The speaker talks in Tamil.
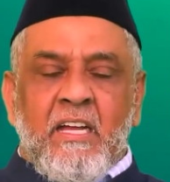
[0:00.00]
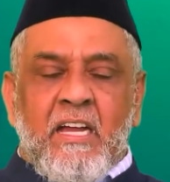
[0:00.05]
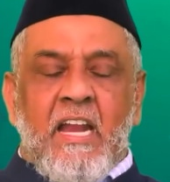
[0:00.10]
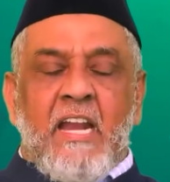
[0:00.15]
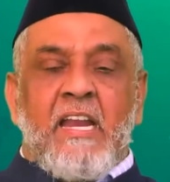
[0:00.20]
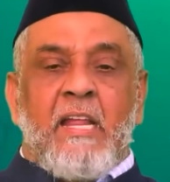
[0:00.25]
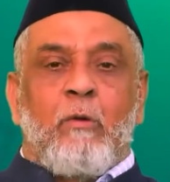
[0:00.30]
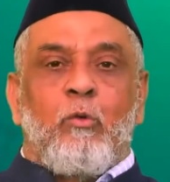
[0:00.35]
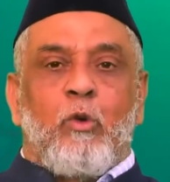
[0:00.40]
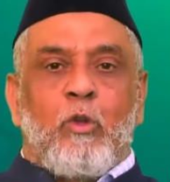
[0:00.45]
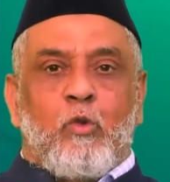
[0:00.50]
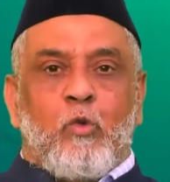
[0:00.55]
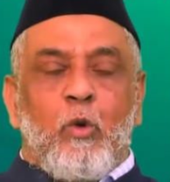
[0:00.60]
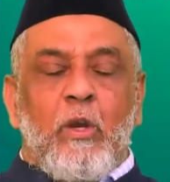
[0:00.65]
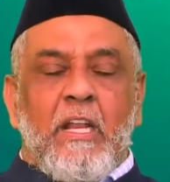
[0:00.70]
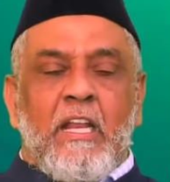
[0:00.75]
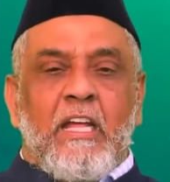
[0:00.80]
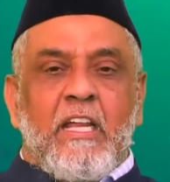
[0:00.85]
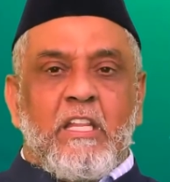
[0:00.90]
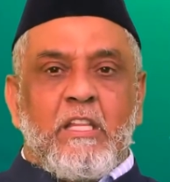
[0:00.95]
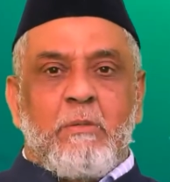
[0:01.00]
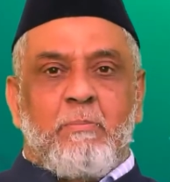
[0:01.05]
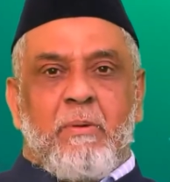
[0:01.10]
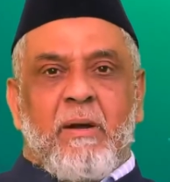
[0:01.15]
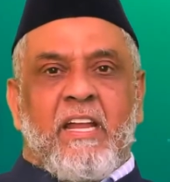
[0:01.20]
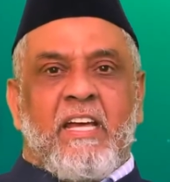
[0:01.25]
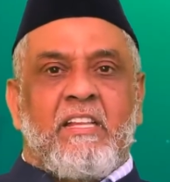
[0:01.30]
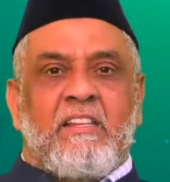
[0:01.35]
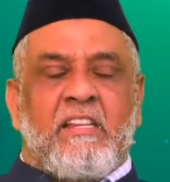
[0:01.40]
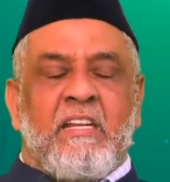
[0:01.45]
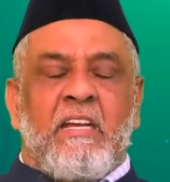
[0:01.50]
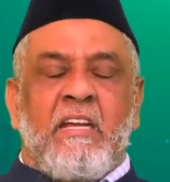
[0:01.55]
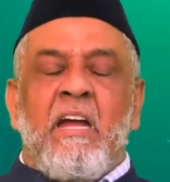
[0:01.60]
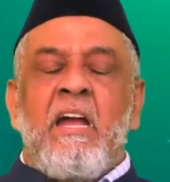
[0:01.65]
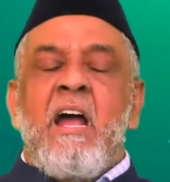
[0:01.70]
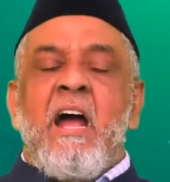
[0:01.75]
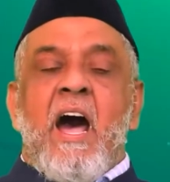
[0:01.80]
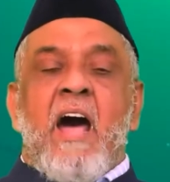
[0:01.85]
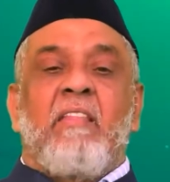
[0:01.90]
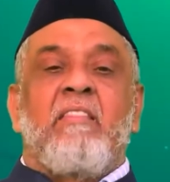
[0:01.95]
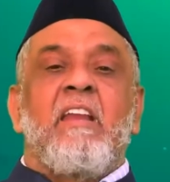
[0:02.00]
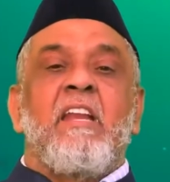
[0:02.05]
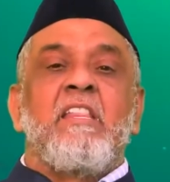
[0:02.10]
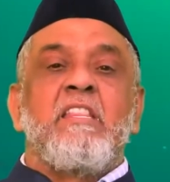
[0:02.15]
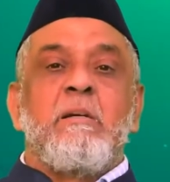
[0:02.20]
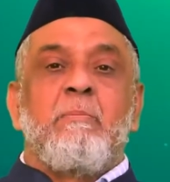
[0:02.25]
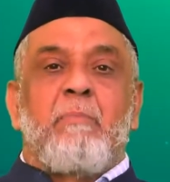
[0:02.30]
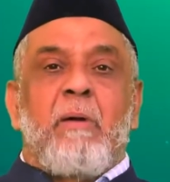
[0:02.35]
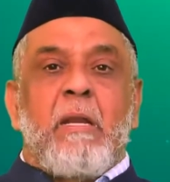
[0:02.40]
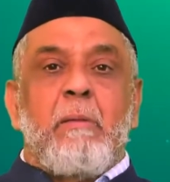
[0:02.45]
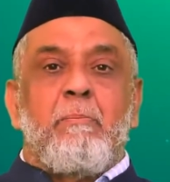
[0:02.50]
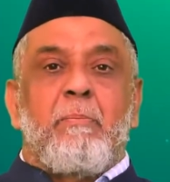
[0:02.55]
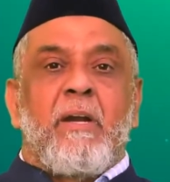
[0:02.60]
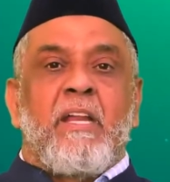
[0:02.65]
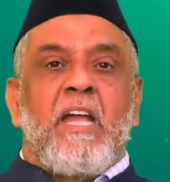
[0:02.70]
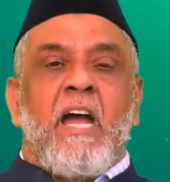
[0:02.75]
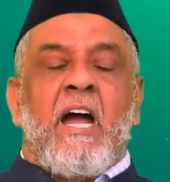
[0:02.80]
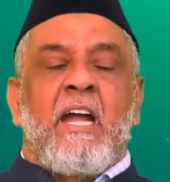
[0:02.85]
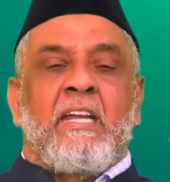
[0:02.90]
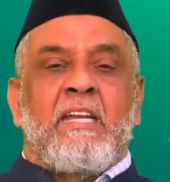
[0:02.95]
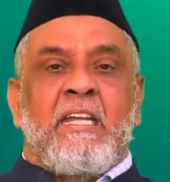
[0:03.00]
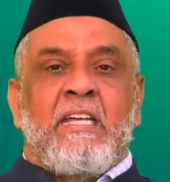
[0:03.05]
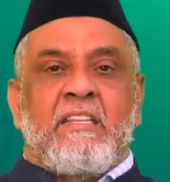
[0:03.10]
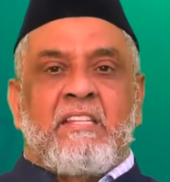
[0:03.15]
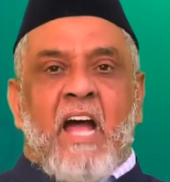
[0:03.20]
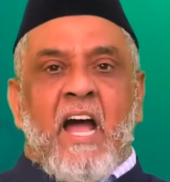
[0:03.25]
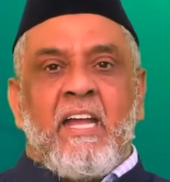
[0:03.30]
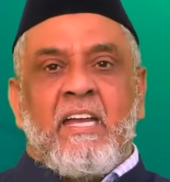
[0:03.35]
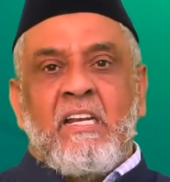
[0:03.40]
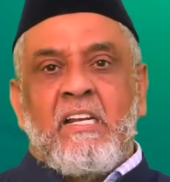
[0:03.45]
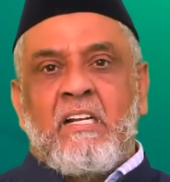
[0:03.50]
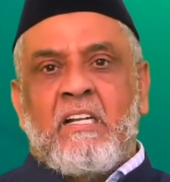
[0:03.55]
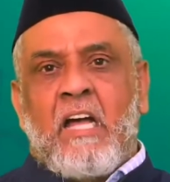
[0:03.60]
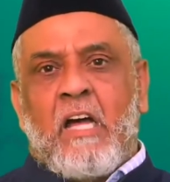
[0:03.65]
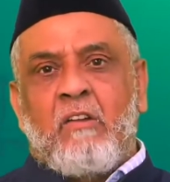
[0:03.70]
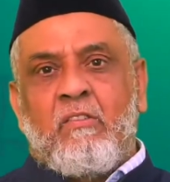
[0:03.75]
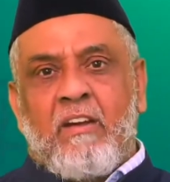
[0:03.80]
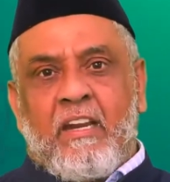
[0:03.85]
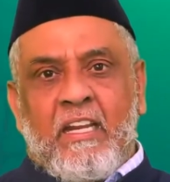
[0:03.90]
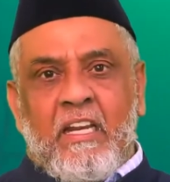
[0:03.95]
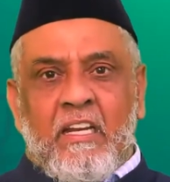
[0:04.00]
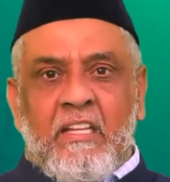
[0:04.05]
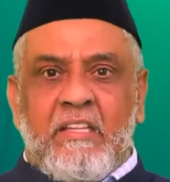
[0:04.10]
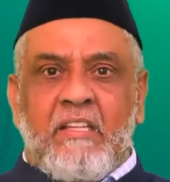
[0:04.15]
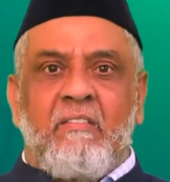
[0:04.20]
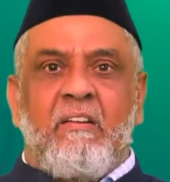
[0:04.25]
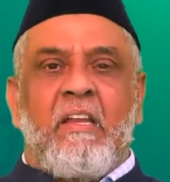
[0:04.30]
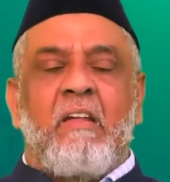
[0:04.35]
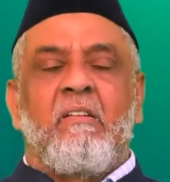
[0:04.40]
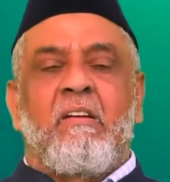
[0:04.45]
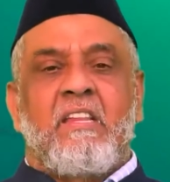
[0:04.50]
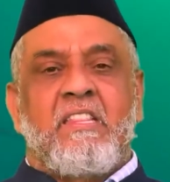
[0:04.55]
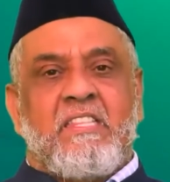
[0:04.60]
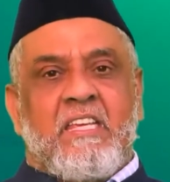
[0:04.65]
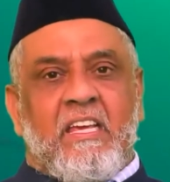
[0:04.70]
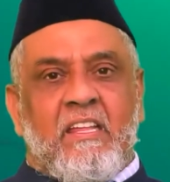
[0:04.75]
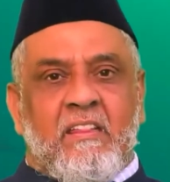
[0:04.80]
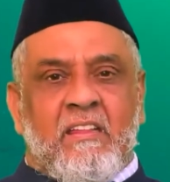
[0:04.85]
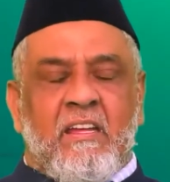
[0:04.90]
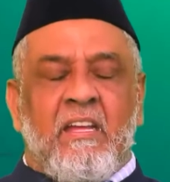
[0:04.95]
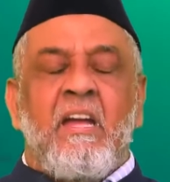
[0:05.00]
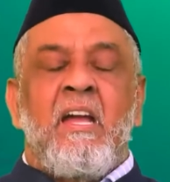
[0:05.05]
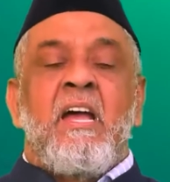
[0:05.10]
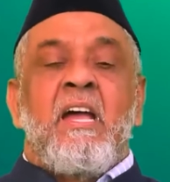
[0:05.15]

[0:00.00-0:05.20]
என்னை ஒரு துளிலிருந்து படைத்து அதிலிருந்து படிப்படியாக என்னை தாயின் கருவறையிலிருந்து வெளிவரச் செய்து